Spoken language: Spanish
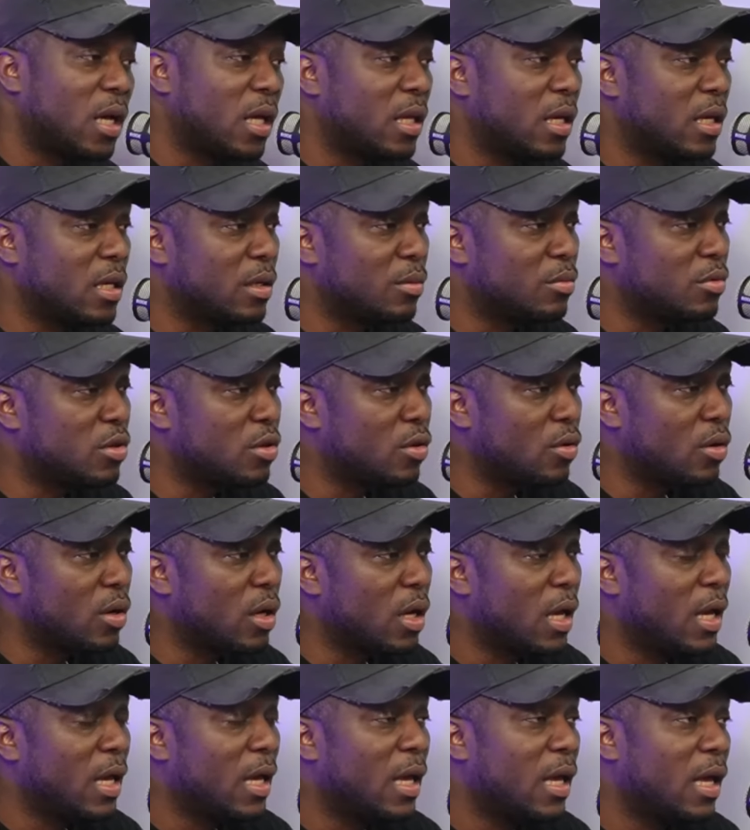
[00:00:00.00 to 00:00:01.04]
en la
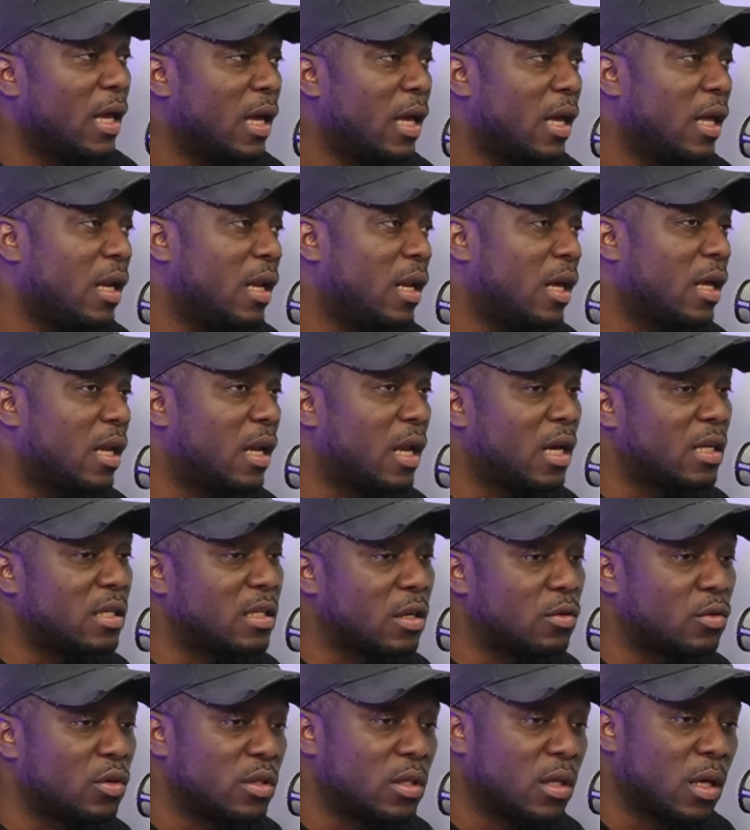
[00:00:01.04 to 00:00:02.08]
descripción el
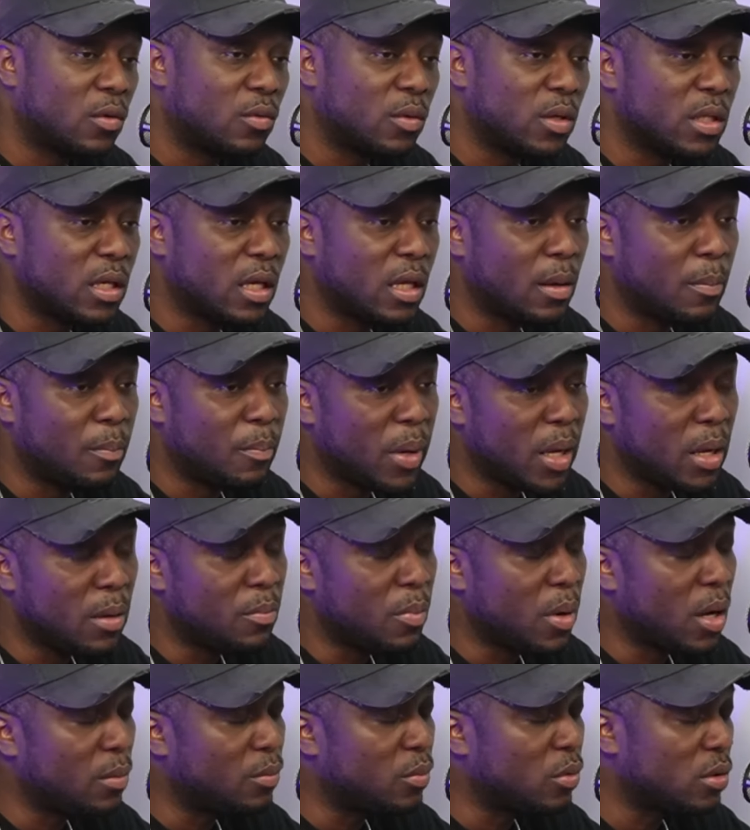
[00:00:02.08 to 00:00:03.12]
enlace a nuestra cuenta de
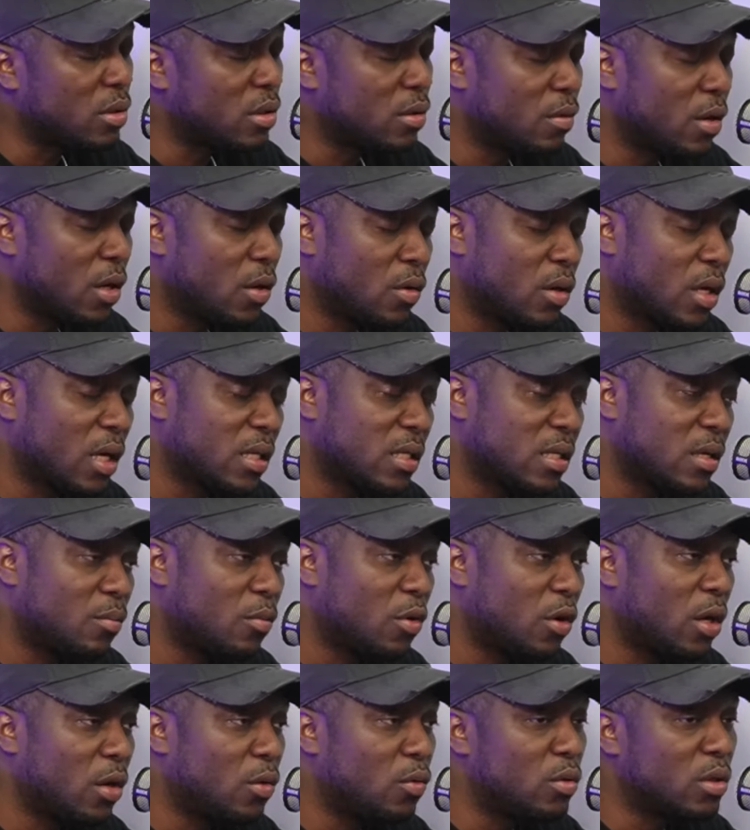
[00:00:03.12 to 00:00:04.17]
PayPal por si ven lo que
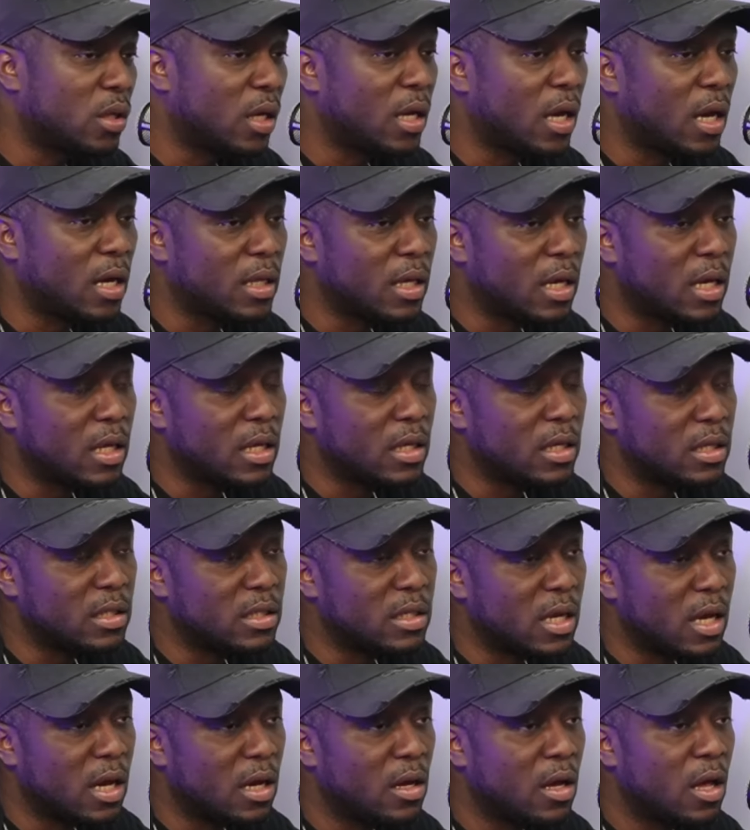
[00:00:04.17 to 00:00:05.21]
hacemos, les gusta y agrada y
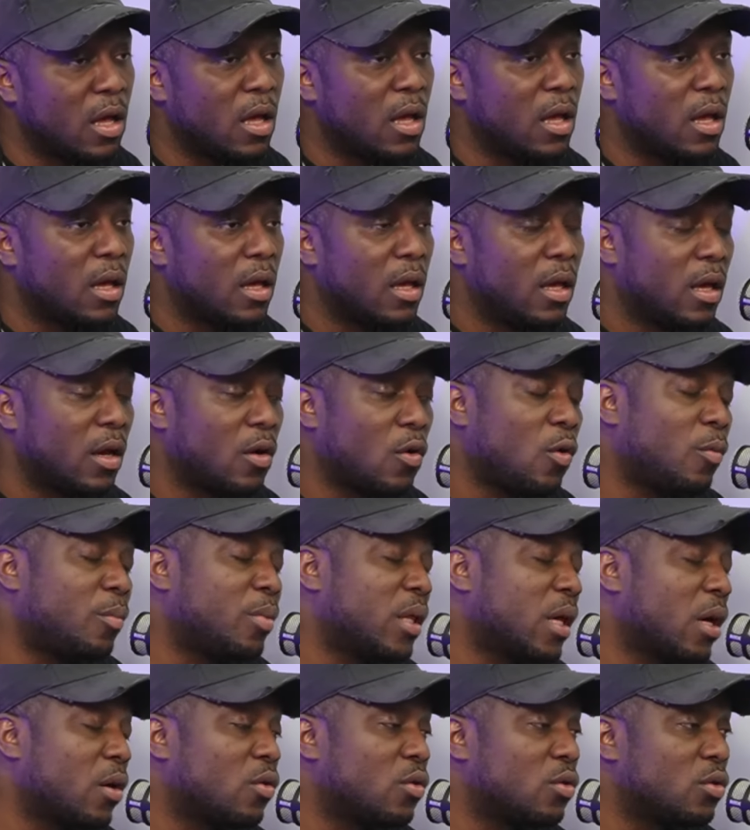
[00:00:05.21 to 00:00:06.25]
desean eh,
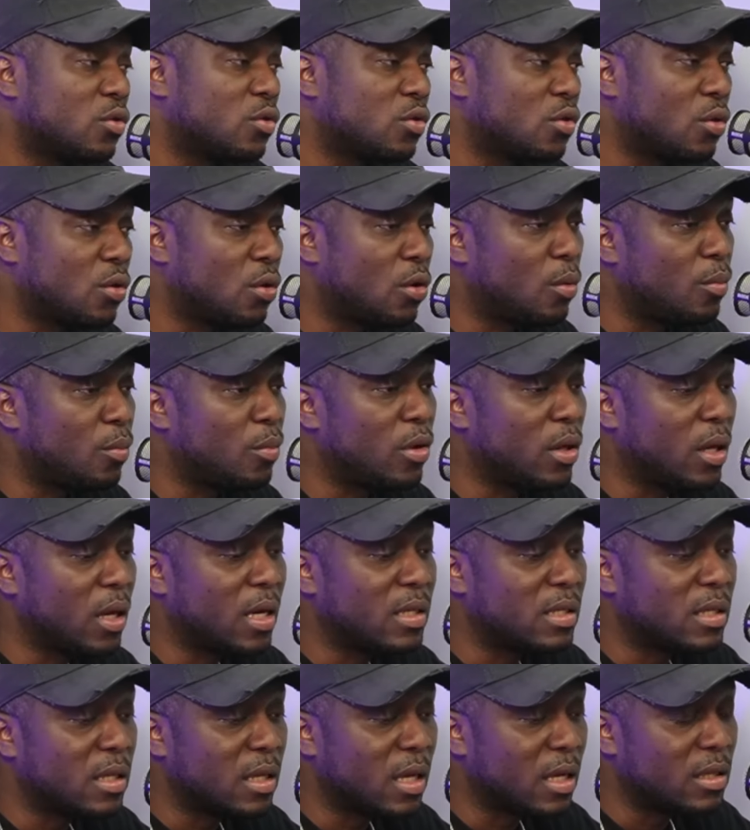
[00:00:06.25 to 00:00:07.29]
cooperar con nosotros lo pueden
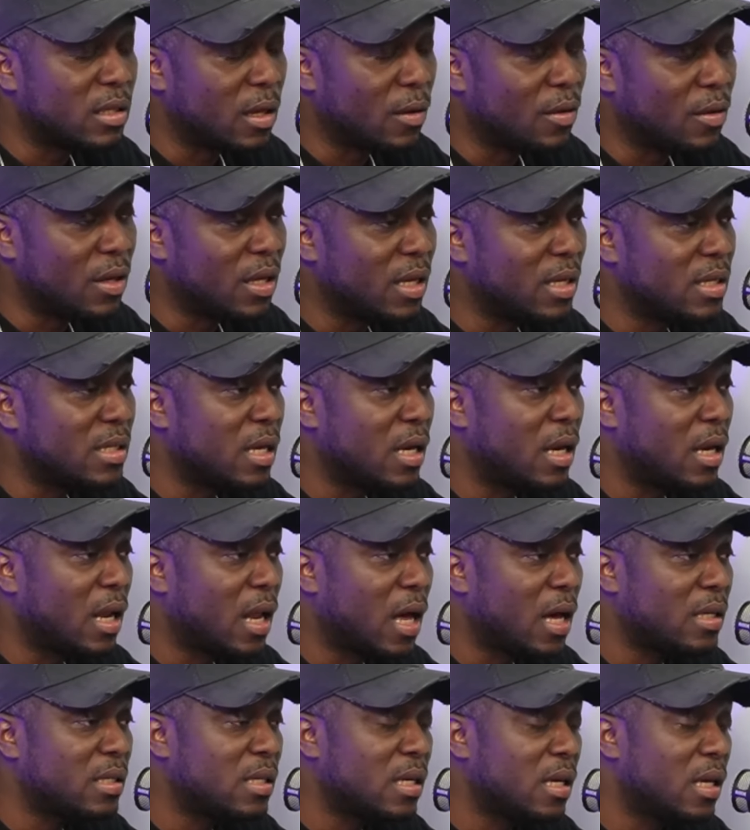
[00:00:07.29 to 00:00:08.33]
hacer a través de ese
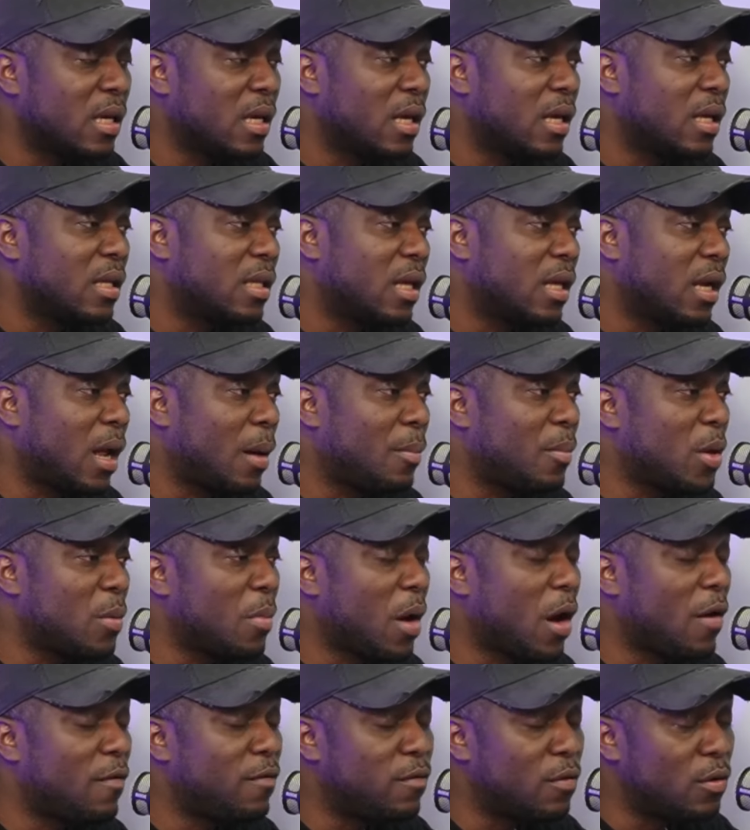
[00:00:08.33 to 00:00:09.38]
enlace. De la
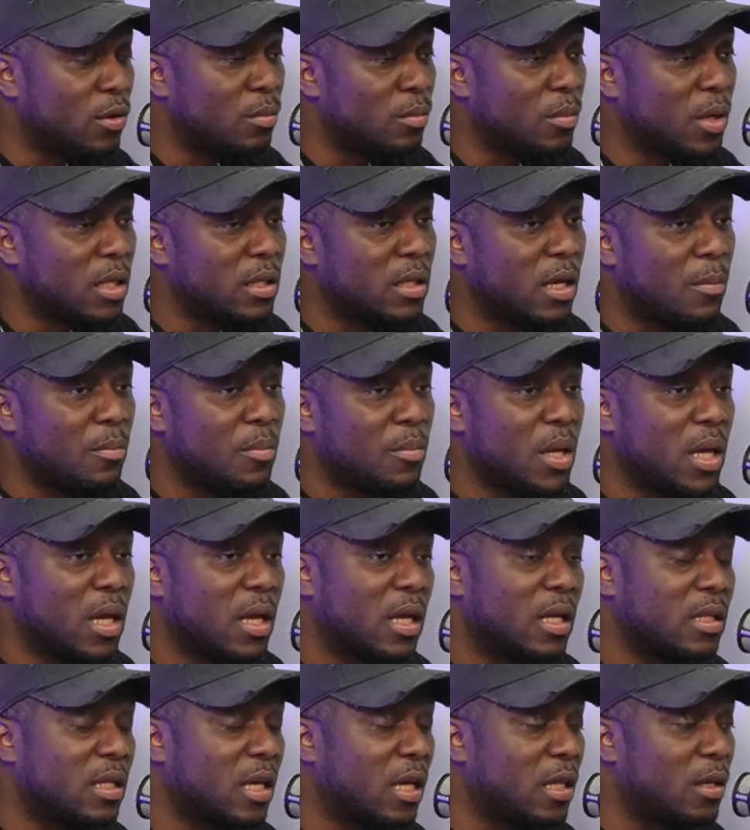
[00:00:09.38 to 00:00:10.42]
misma forma
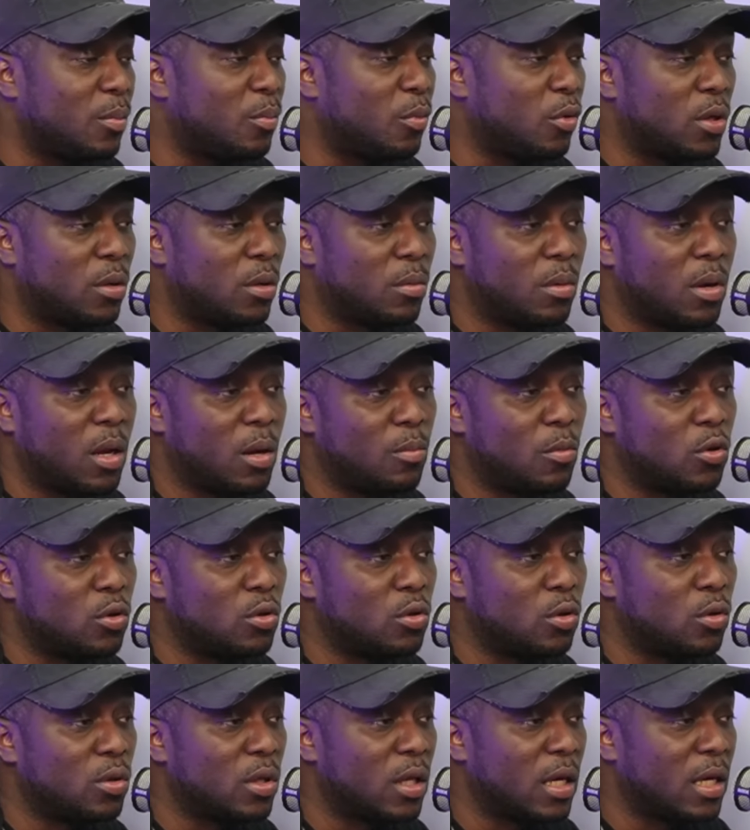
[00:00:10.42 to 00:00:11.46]
también está disponible el
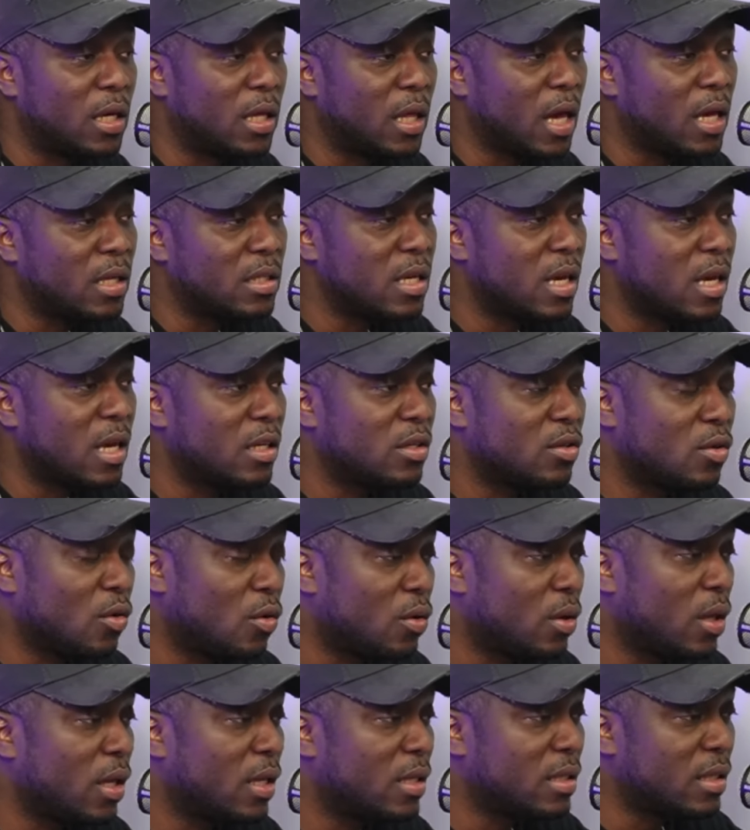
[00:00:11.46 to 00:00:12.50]
botón de gracias
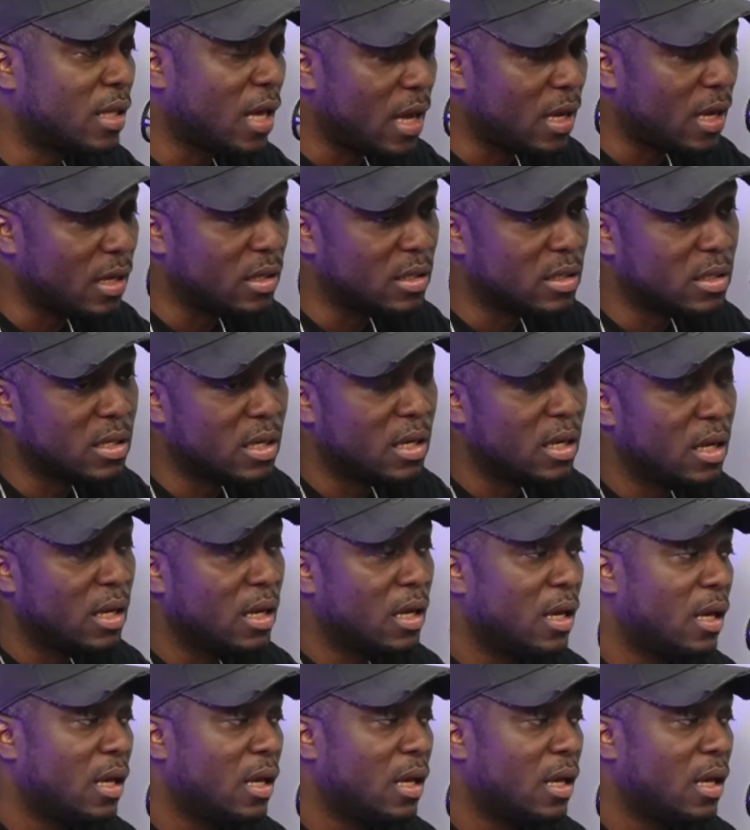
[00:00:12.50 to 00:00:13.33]
o de thanks.